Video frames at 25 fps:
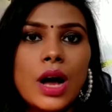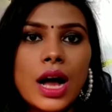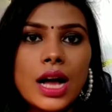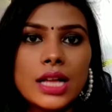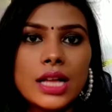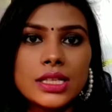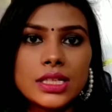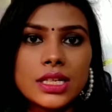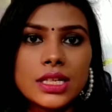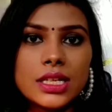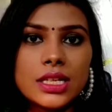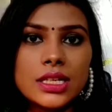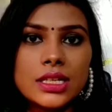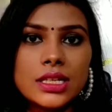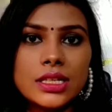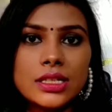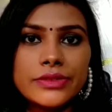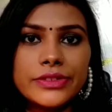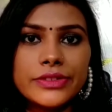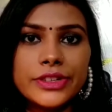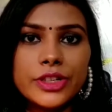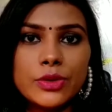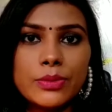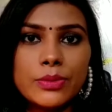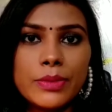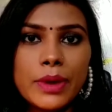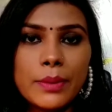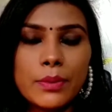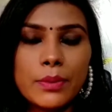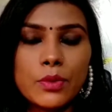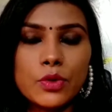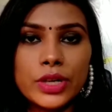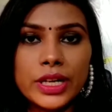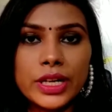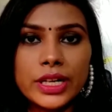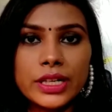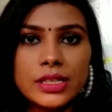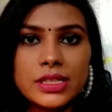आज के इस वीडियो में आपको
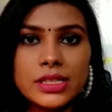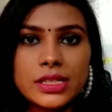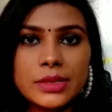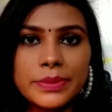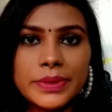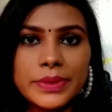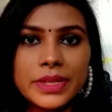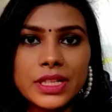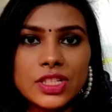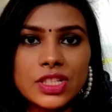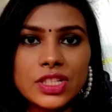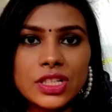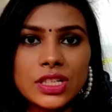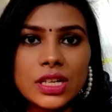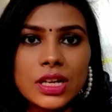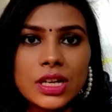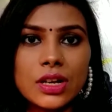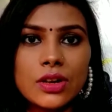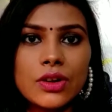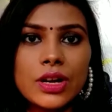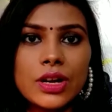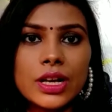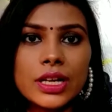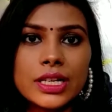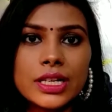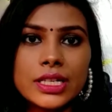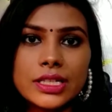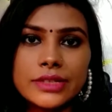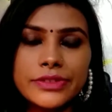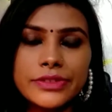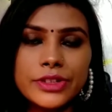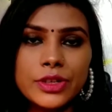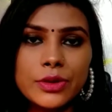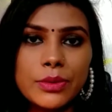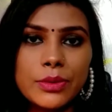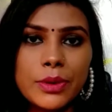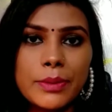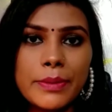टाइटल से पता चल गया होगा कि इस
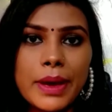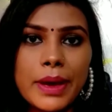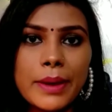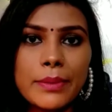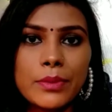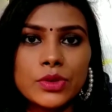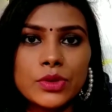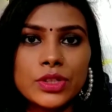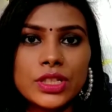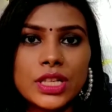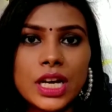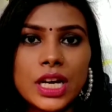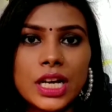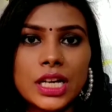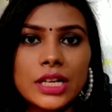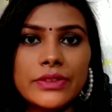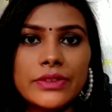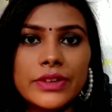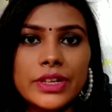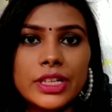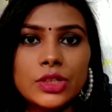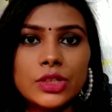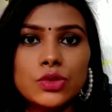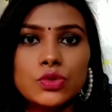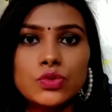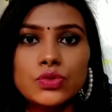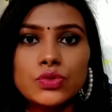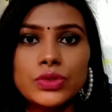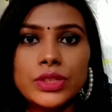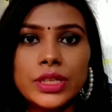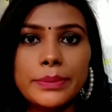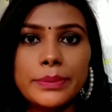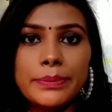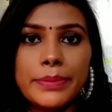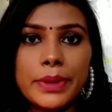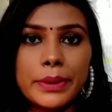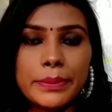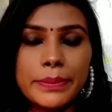वीडियो में मैं आपको दिखाने वाली हूँ ये
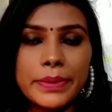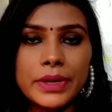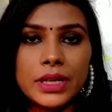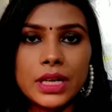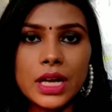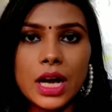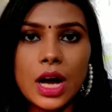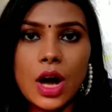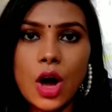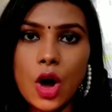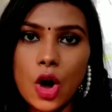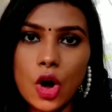पर्पल का